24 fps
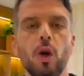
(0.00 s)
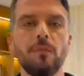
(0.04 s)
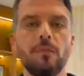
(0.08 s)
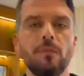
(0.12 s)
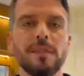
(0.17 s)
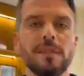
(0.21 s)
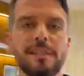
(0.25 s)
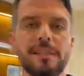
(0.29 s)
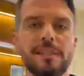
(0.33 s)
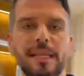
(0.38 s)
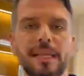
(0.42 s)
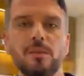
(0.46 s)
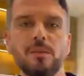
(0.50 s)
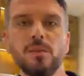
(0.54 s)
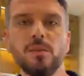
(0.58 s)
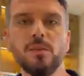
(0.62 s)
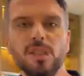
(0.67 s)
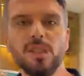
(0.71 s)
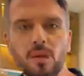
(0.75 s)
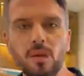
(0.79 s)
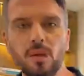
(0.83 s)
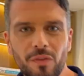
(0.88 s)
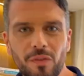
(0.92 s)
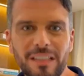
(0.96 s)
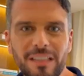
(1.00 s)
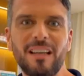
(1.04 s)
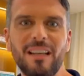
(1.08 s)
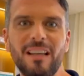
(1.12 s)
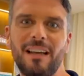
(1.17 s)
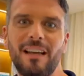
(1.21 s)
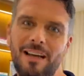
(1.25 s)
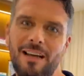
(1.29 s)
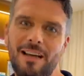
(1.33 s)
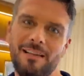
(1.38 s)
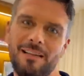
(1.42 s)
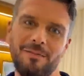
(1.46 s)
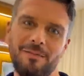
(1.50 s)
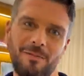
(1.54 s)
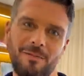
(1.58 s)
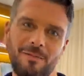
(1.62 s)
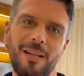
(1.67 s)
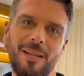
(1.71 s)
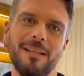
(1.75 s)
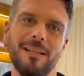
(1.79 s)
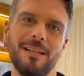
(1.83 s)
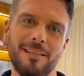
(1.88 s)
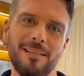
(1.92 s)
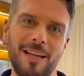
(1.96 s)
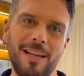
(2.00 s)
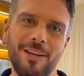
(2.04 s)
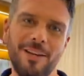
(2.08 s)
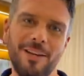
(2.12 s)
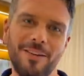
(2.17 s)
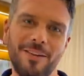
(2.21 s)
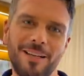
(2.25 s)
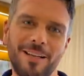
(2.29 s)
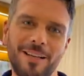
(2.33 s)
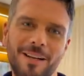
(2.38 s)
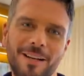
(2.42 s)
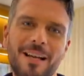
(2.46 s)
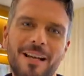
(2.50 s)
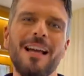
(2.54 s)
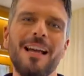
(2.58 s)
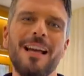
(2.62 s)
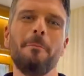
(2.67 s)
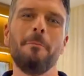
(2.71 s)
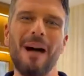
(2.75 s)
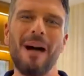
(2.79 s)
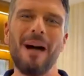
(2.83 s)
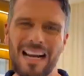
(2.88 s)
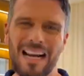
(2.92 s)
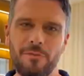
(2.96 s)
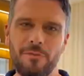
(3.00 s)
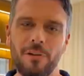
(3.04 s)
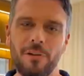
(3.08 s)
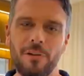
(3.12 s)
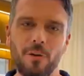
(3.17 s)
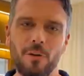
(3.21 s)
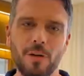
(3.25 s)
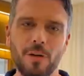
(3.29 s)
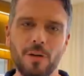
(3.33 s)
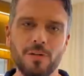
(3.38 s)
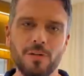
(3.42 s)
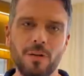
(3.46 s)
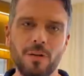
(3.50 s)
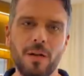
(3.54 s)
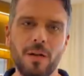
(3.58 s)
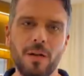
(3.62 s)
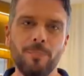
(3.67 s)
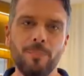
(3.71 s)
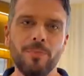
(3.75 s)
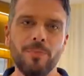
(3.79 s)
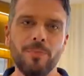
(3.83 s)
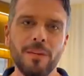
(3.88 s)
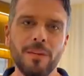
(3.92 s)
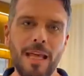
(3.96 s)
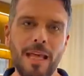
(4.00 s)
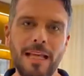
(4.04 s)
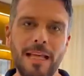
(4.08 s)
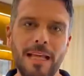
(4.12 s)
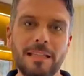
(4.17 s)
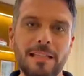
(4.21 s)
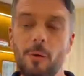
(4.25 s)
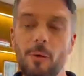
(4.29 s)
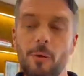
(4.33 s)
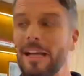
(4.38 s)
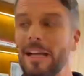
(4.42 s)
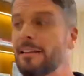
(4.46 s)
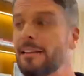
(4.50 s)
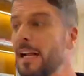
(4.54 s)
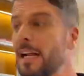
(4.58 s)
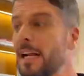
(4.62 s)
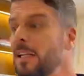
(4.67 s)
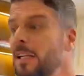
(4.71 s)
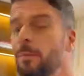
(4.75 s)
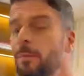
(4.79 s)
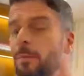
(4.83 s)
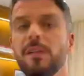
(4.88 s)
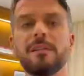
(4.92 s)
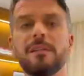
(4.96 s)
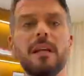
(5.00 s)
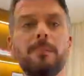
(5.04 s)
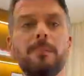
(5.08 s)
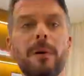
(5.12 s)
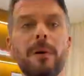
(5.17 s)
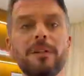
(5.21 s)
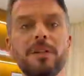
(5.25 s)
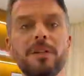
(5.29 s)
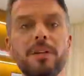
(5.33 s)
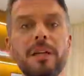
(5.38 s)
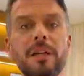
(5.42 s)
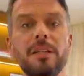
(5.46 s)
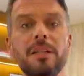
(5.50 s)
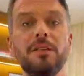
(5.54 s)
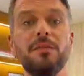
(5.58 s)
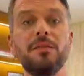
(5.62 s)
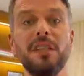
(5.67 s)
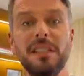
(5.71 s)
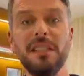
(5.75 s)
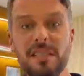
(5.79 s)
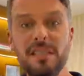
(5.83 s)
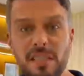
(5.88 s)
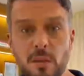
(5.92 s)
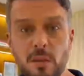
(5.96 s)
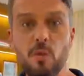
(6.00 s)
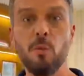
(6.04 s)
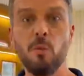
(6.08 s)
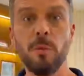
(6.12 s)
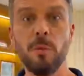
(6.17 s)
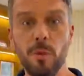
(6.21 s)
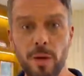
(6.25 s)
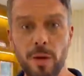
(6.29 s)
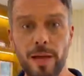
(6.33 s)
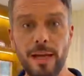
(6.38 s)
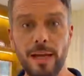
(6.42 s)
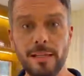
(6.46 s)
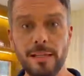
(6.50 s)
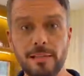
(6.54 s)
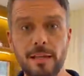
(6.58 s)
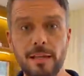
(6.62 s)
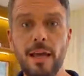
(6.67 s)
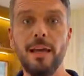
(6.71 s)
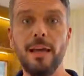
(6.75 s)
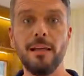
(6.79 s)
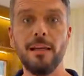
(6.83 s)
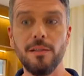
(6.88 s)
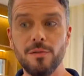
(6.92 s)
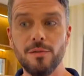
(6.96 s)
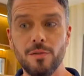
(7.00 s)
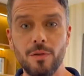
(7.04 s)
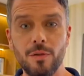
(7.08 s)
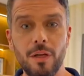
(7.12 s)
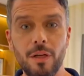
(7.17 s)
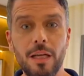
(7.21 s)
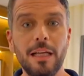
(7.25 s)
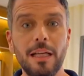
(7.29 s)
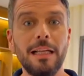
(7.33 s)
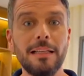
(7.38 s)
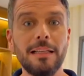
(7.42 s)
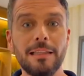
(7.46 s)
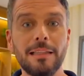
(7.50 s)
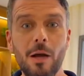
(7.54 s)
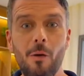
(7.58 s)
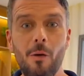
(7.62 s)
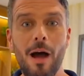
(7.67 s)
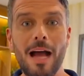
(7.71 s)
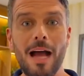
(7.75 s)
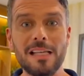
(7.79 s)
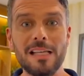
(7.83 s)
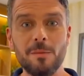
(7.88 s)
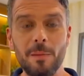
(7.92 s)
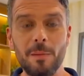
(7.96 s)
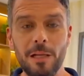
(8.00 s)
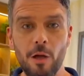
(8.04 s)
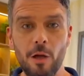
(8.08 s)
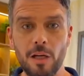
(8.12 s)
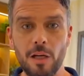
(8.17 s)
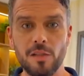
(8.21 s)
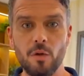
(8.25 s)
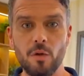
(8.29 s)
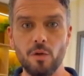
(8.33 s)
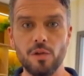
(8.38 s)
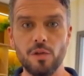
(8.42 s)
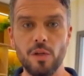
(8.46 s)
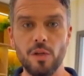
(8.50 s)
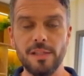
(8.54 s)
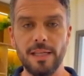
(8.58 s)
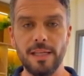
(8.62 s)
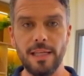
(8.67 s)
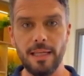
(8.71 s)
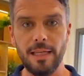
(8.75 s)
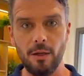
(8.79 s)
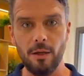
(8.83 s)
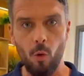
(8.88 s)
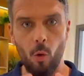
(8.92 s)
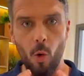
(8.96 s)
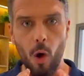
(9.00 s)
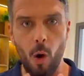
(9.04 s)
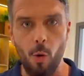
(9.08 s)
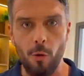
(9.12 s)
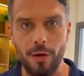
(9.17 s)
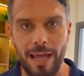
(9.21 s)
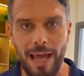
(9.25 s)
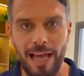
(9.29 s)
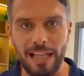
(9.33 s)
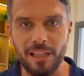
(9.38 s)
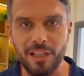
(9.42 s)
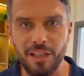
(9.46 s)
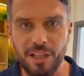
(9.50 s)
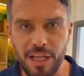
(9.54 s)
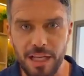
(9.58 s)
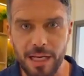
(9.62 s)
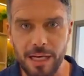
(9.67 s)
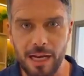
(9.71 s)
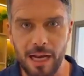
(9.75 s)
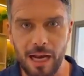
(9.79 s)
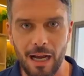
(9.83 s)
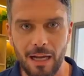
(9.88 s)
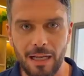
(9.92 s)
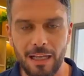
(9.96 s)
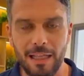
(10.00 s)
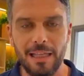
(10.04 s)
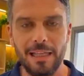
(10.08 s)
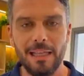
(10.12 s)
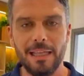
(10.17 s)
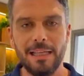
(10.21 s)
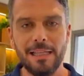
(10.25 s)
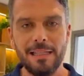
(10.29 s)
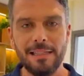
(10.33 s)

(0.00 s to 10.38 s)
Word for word: 990. Reais. Fala sério. Maravilhoso. Né? Então a entrada pode ser a partir de quê? De 25 mil reais? É isso. Então, as melhores condições, qual que é a dica?